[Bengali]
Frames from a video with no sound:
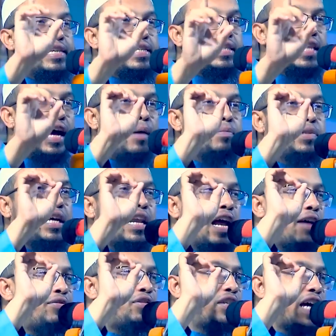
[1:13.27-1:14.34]
ইসলাম যে
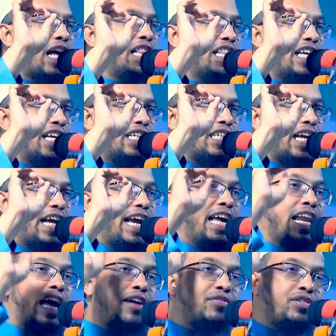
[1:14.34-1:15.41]
লাইফস্টাইল দিয়েছে
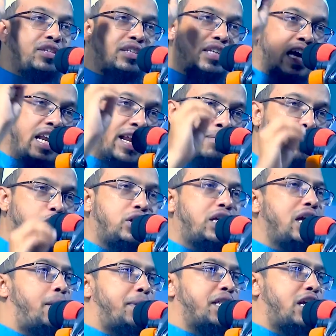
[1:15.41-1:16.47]
এই লাইফস্টাইলের
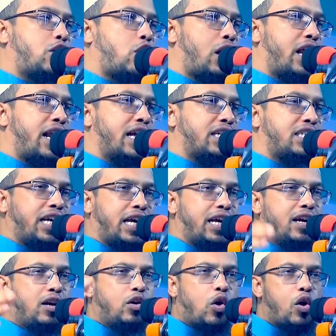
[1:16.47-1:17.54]
মধ্যেই আমাদের কল্যাণ আছে
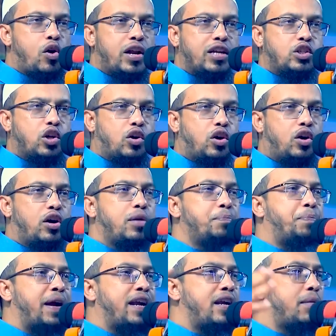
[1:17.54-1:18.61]
করোনা যখন
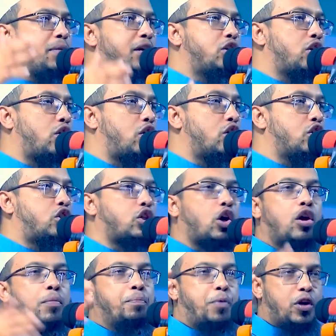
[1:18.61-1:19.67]
প্যান্ডামিক যখন
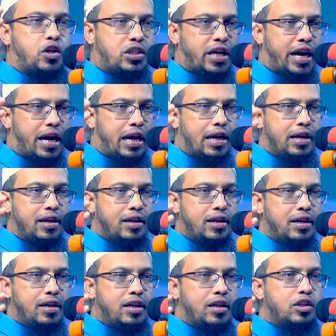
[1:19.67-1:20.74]
চরম পর্যায়ে
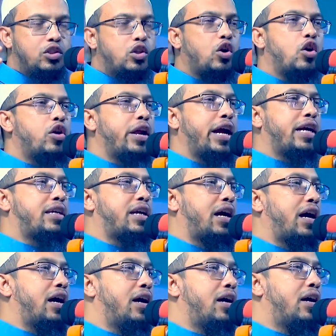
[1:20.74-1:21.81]
তখন একটা